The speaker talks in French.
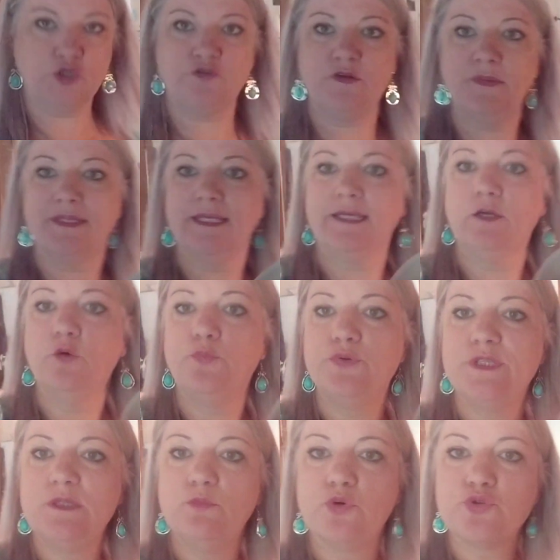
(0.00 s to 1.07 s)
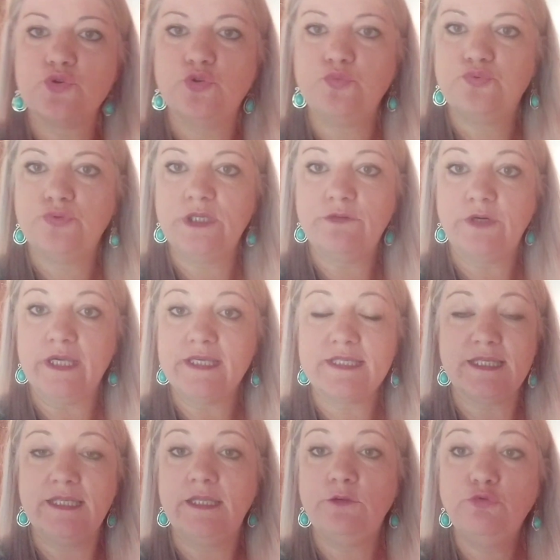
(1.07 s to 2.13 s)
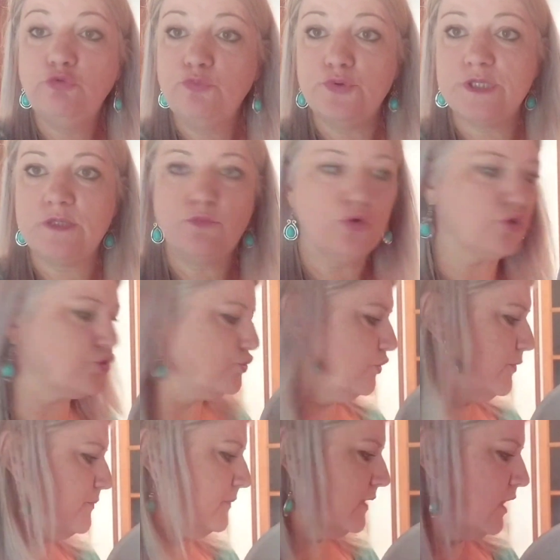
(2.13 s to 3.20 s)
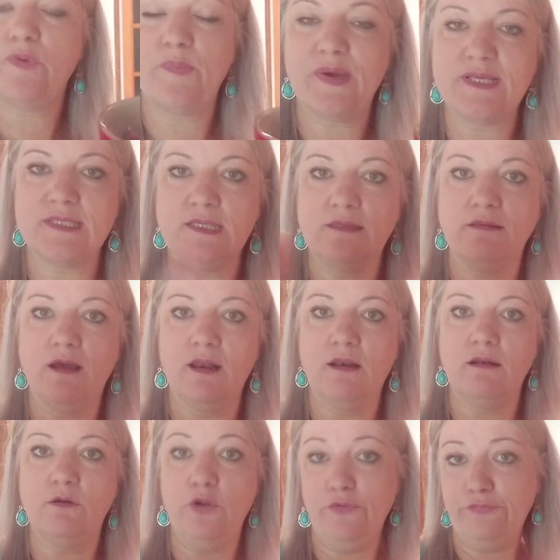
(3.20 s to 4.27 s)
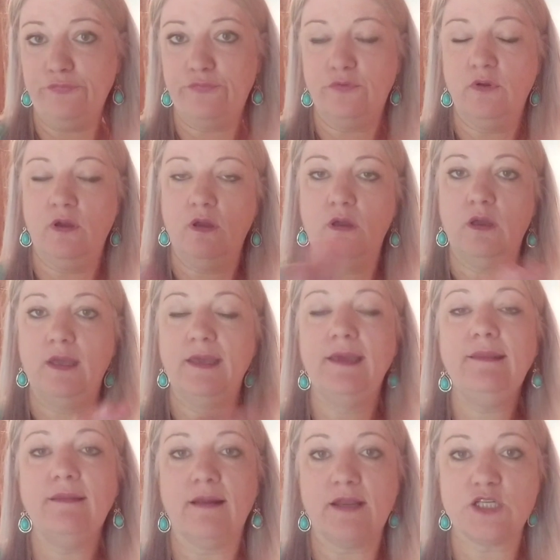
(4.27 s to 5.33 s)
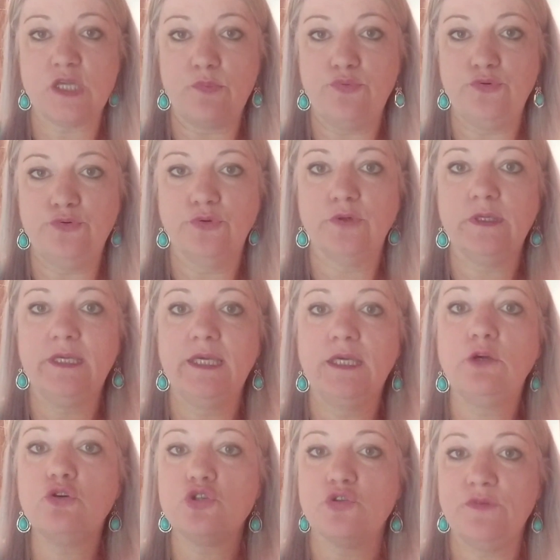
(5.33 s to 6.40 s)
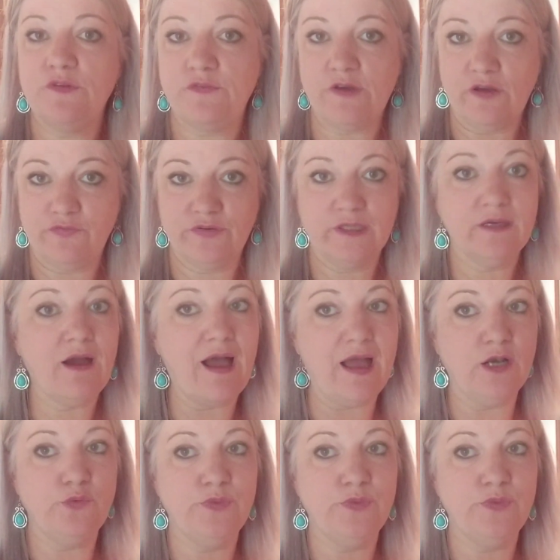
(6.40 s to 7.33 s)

Je vais m'attaquer aux petits morceaux de poulet. Voilà, c'est des tout petits morceaux. Je vais passer dans l'œuf et dans la chapelure et que je vais faire frire à